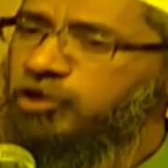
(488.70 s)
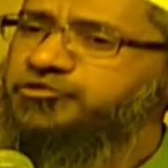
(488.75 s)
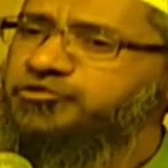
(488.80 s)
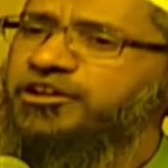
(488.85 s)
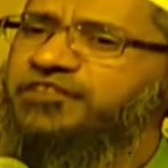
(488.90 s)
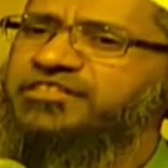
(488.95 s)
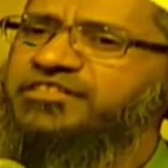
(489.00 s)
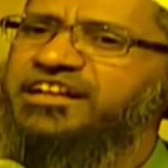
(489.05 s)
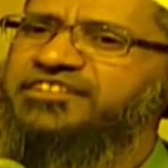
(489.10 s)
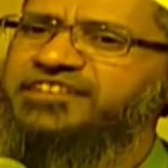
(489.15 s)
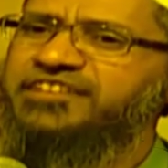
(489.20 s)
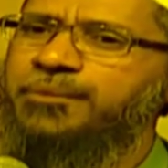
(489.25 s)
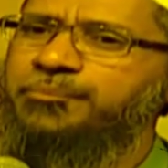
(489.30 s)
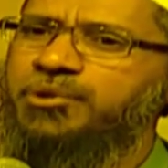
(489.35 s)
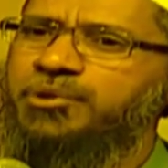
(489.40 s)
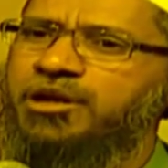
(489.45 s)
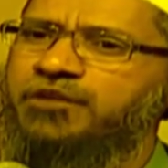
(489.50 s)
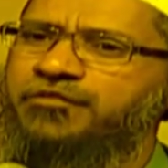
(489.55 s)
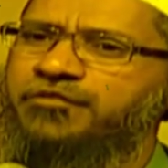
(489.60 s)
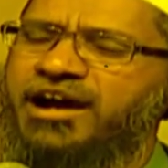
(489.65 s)
এছাড়াও বলা
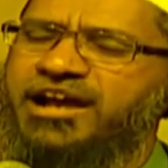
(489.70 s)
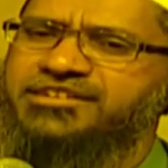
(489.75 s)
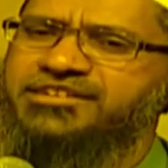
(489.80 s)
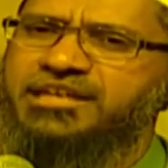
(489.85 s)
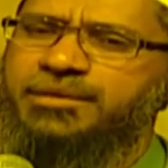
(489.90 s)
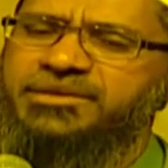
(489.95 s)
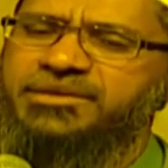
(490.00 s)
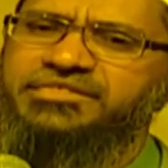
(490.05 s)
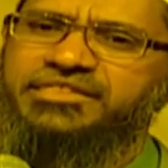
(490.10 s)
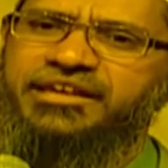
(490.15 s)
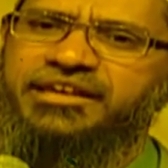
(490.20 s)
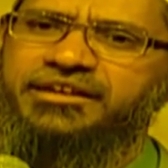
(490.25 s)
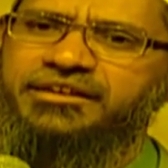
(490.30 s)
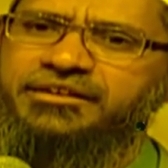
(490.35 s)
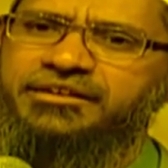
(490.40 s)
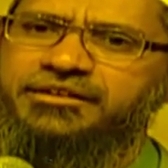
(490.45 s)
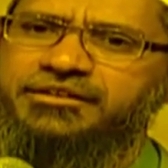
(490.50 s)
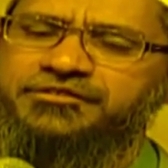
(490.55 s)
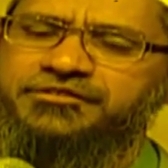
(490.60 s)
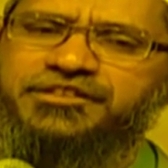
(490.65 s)
যায় আয়সা বিনতে
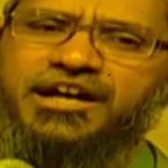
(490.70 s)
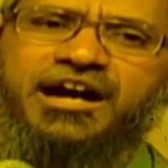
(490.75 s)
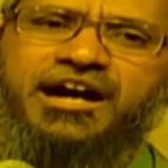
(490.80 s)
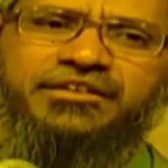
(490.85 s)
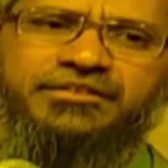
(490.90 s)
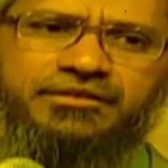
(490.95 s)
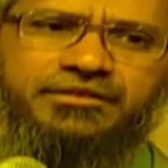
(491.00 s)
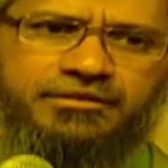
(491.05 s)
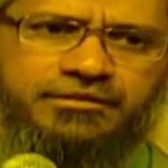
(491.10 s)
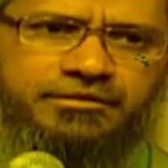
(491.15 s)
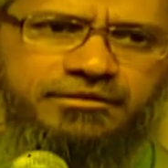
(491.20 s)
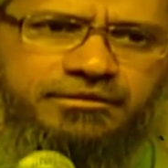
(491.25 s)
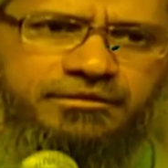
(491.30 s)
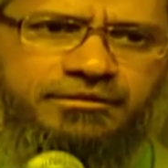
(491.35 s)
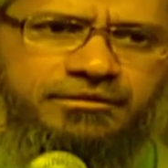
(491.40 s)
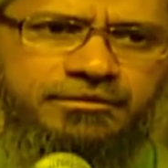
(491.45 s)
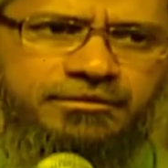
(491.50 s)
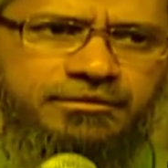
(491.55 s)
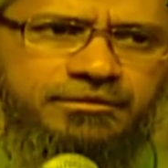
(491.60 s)
সাদের কথা